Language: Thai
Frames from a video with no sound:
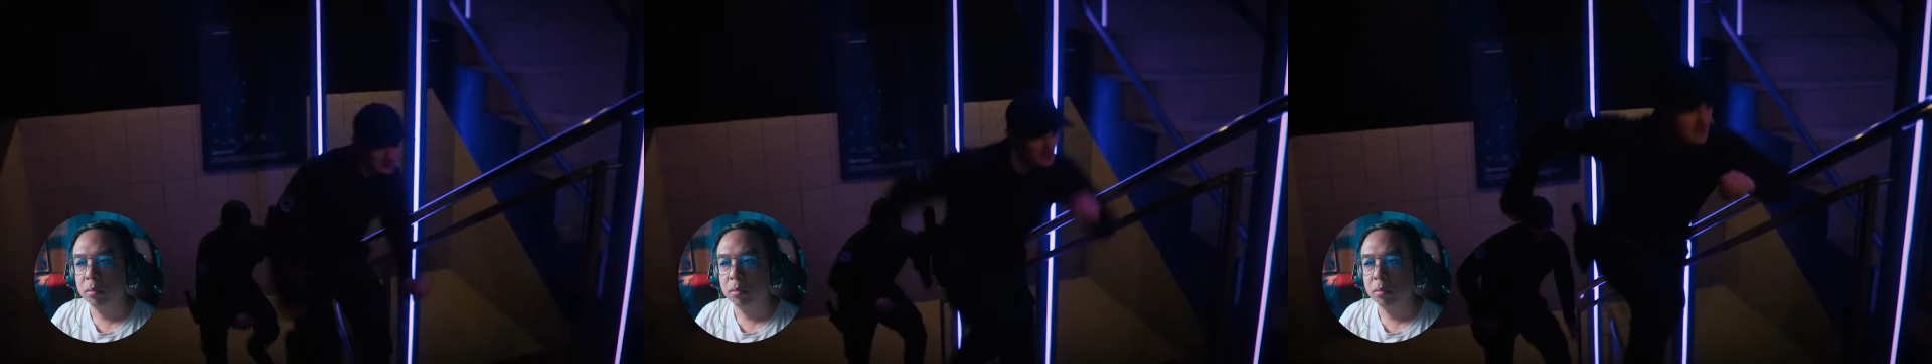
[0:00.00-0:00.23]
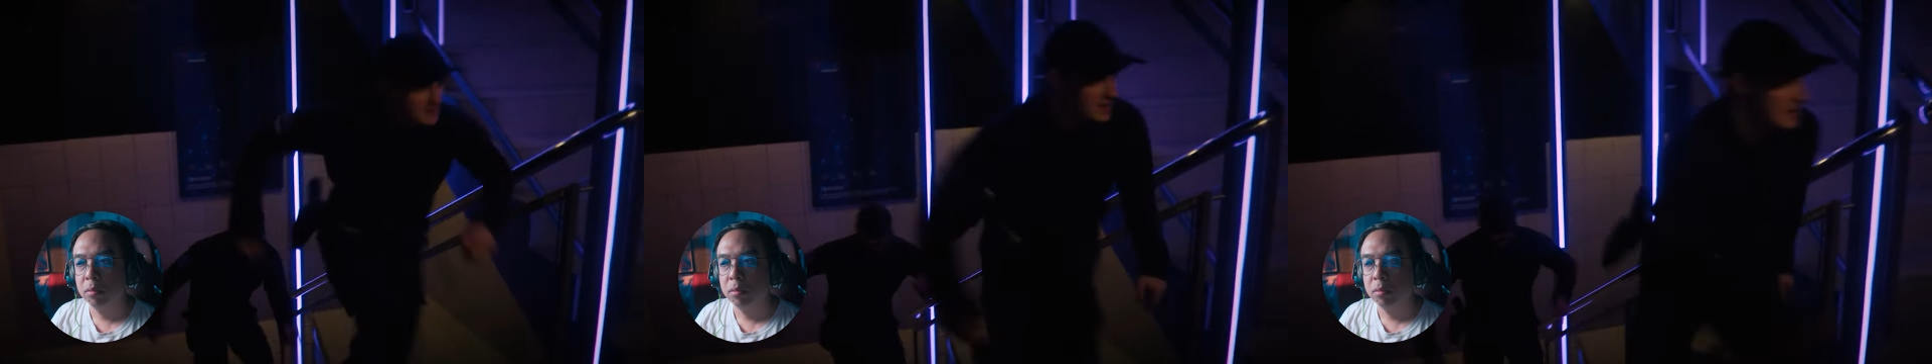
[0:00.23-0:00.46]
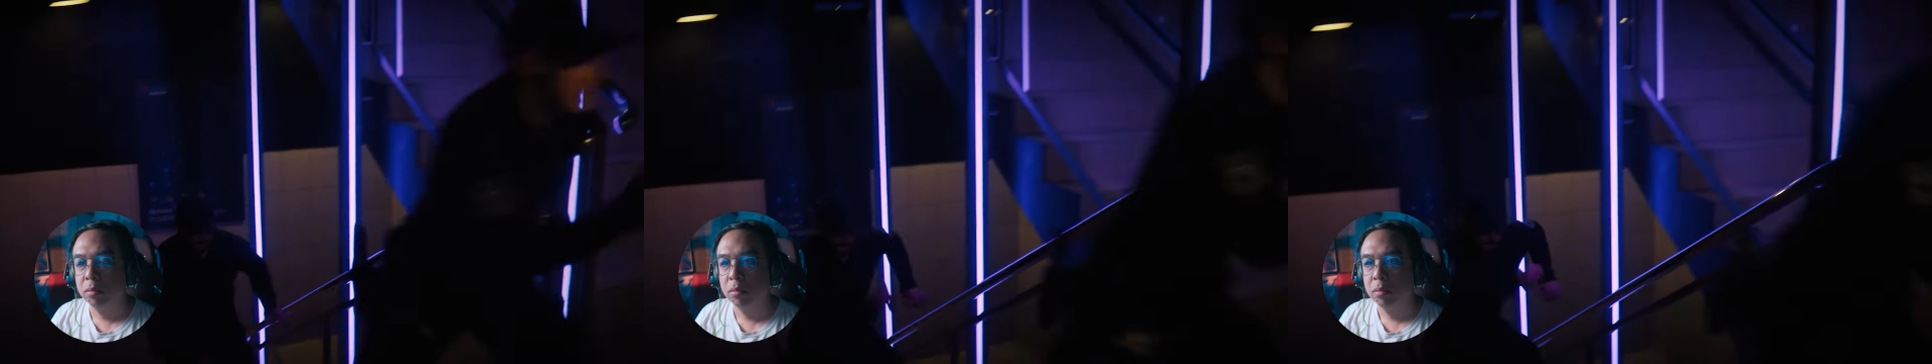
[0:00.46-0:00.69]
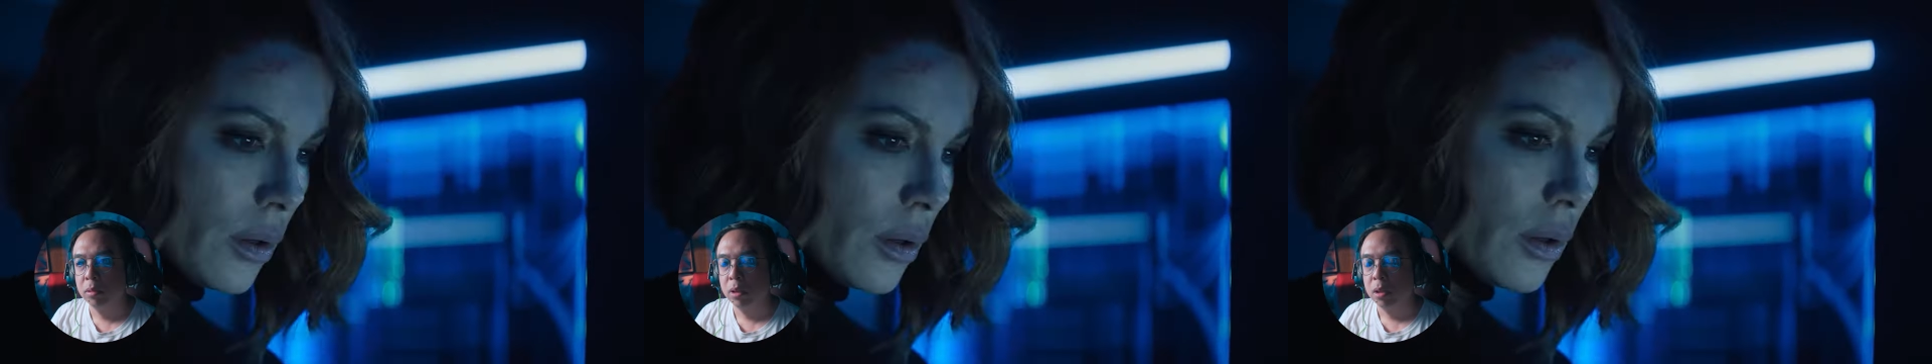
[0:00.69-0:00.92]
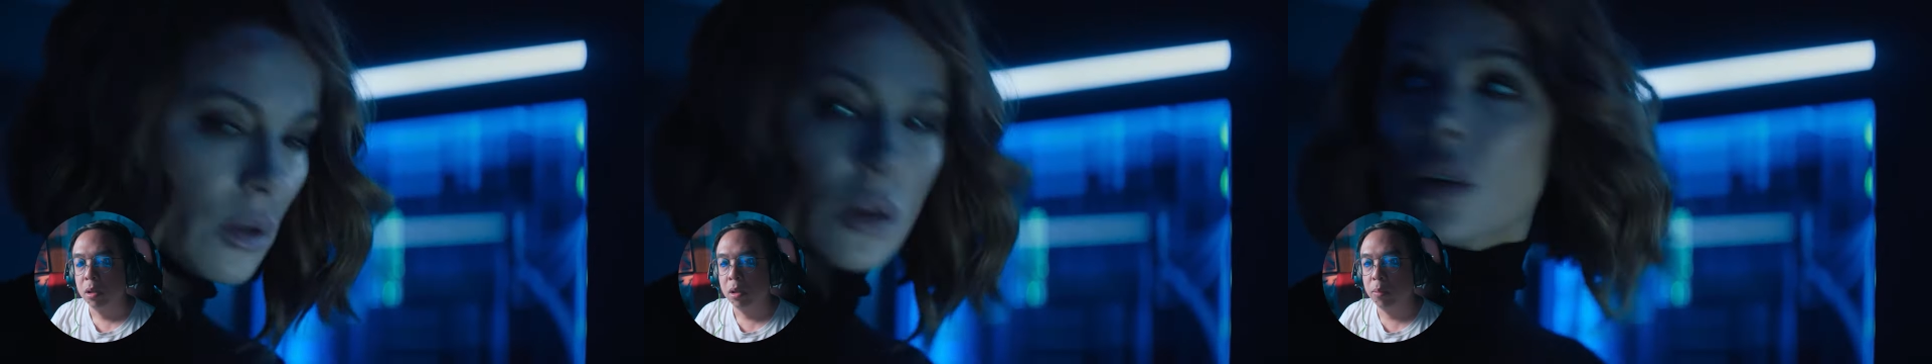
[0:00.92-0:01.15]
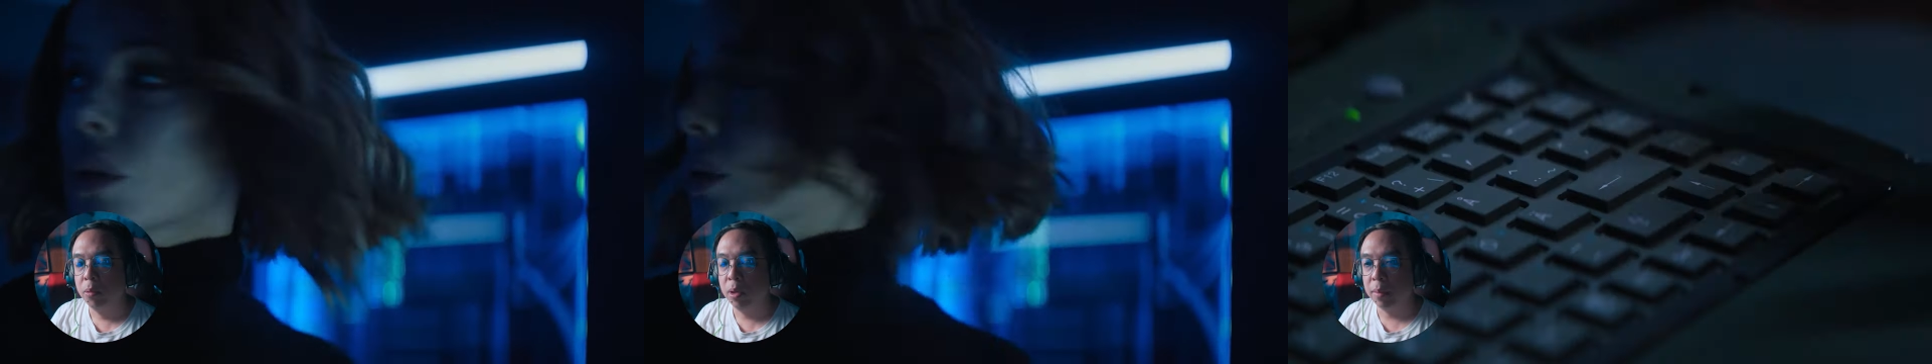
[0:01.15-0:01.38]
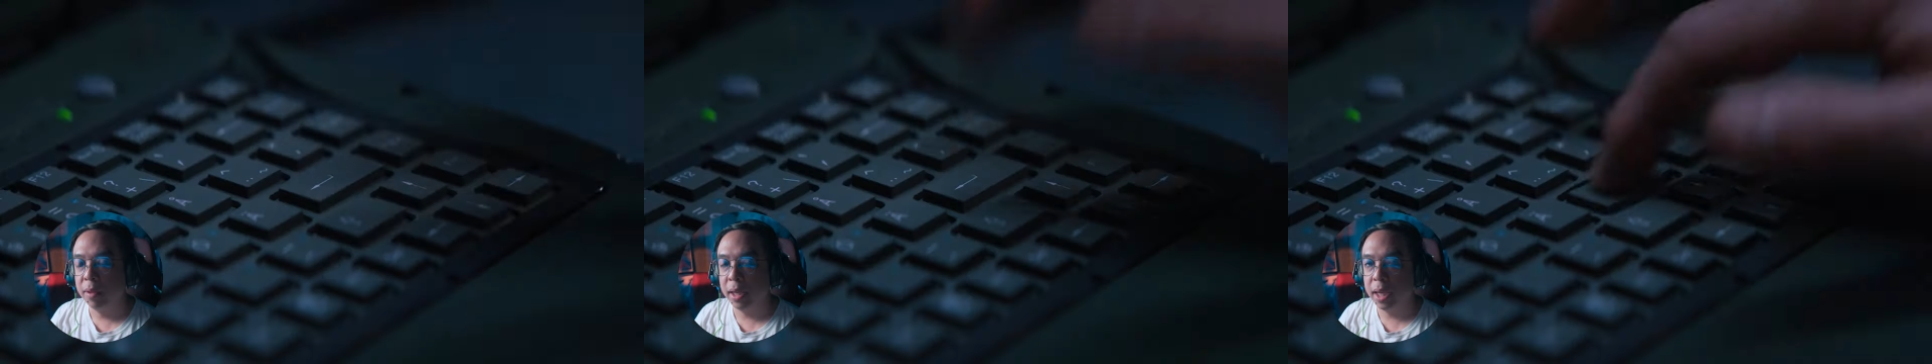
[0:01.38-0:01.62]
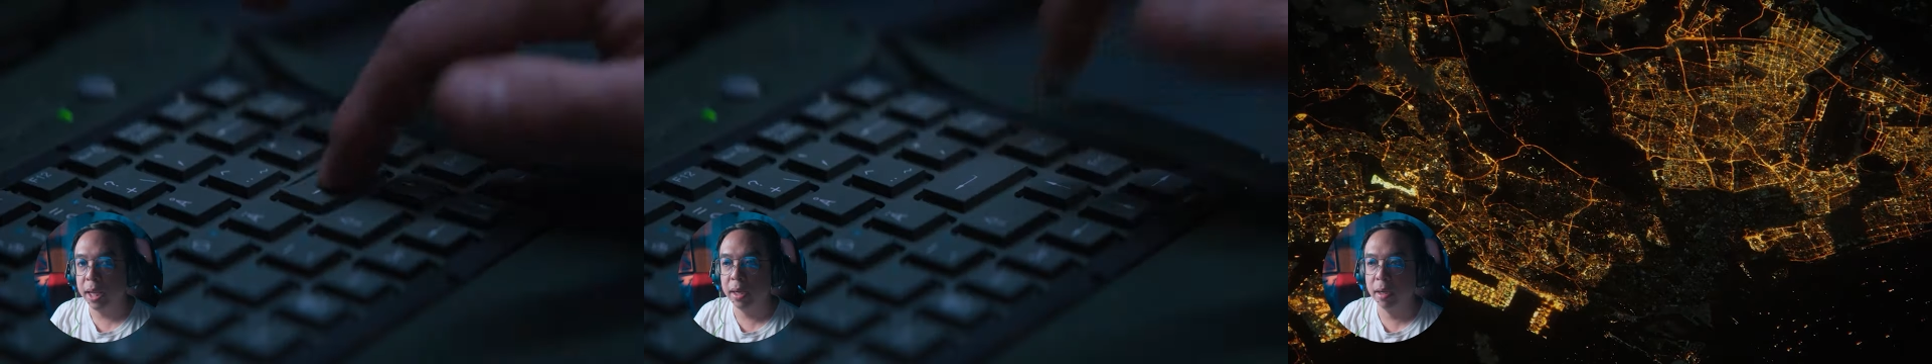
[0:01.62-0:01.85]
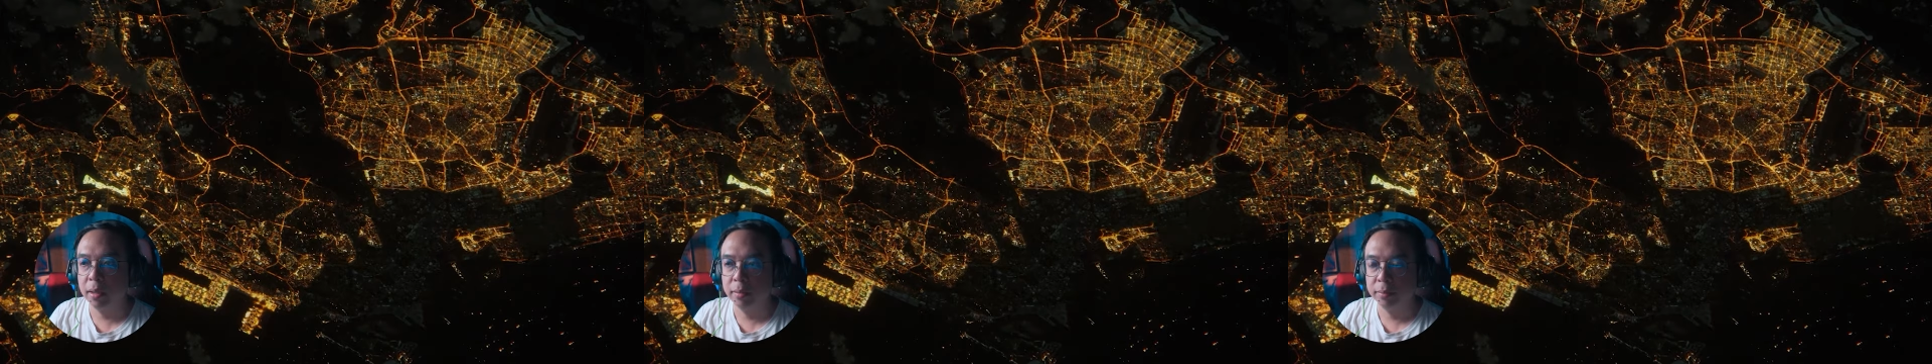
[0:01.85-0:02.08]
เค้นอ๋อู้กำกับเทคเคน
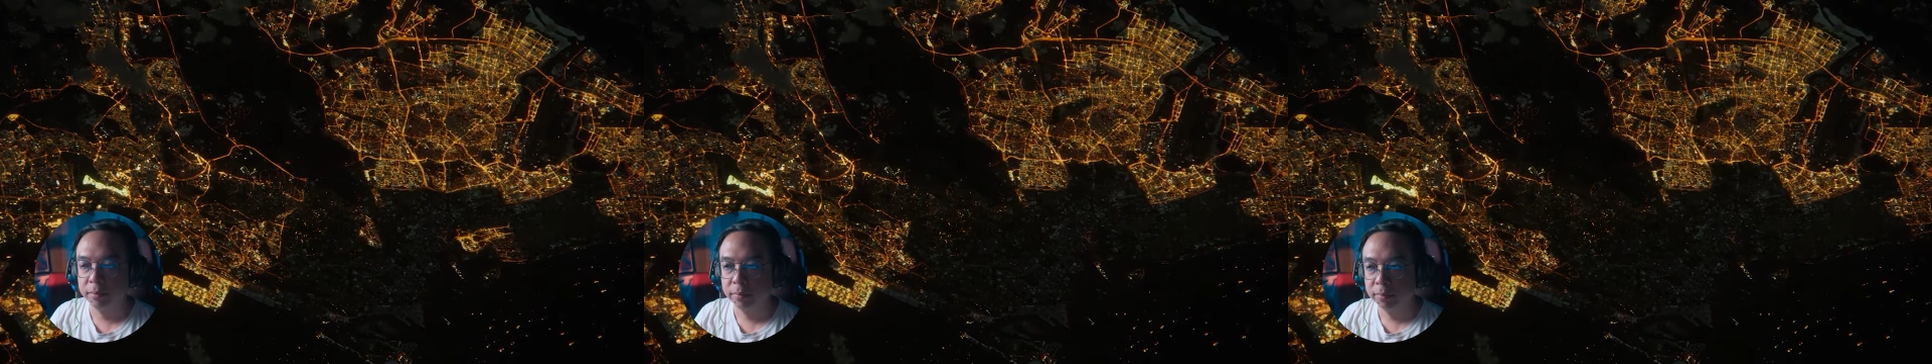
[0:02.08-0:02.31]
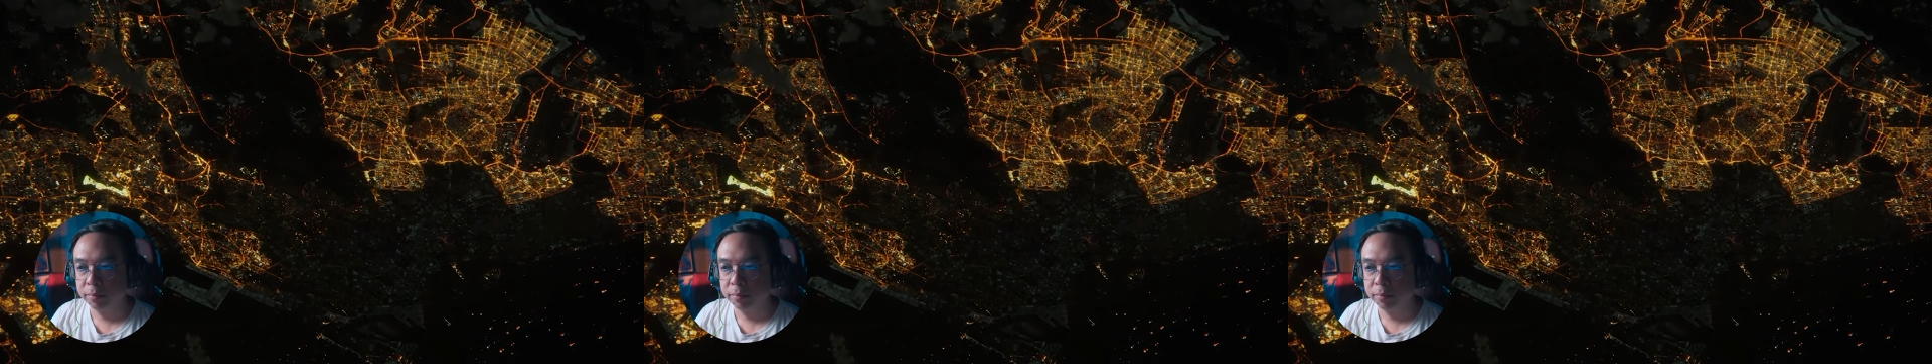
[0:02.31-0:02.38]
เหรอสร้างมันเพื่อ